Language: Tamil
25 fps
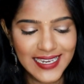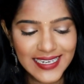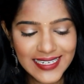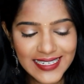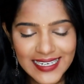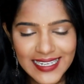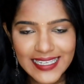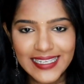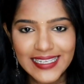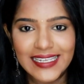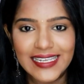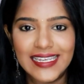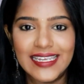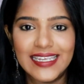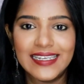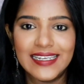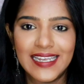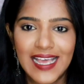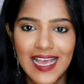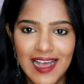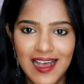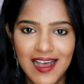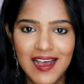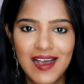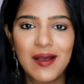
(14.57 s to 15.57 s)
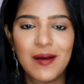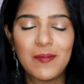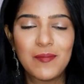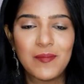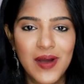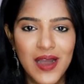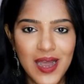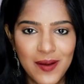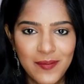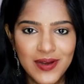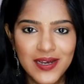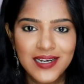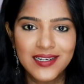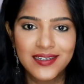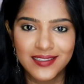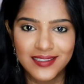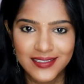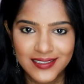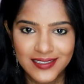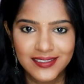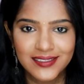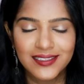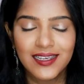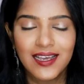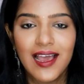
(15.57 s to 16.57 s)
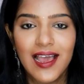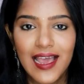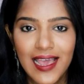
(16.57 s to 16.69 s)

இன்றைக்கி நான் மாமா அர்த்